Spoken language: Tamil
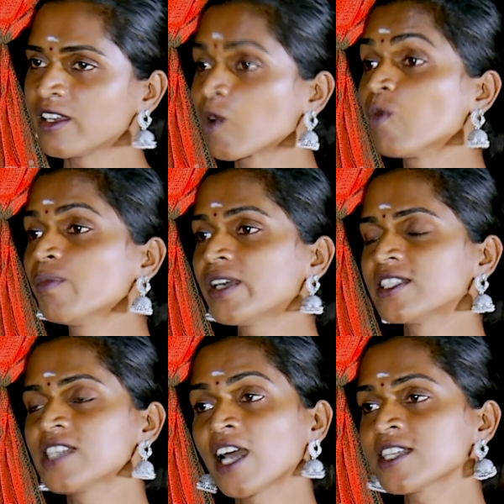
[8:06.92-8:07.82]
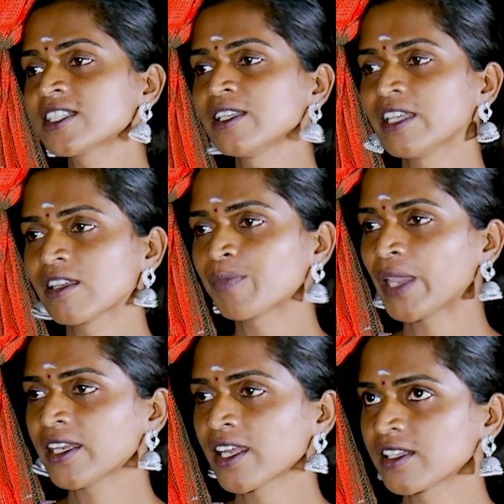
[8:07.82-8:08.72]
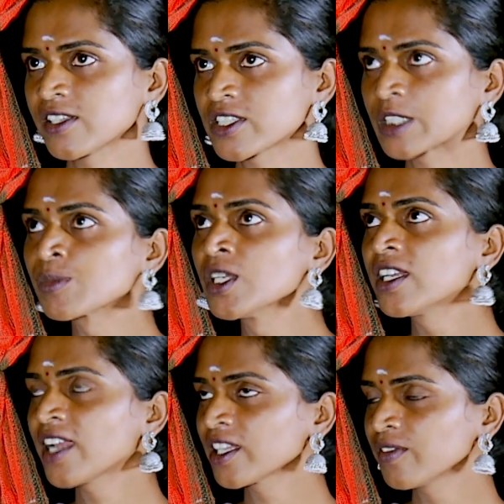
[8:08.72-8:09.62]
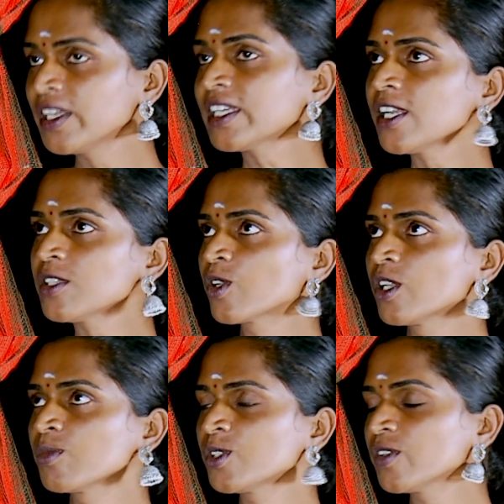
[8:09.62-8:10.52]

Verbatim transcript: ரொம்ப ஜாஸ்தி பெயினாக இருந்துச்சு நான் அதை வீட்டில் சொல்லும் போது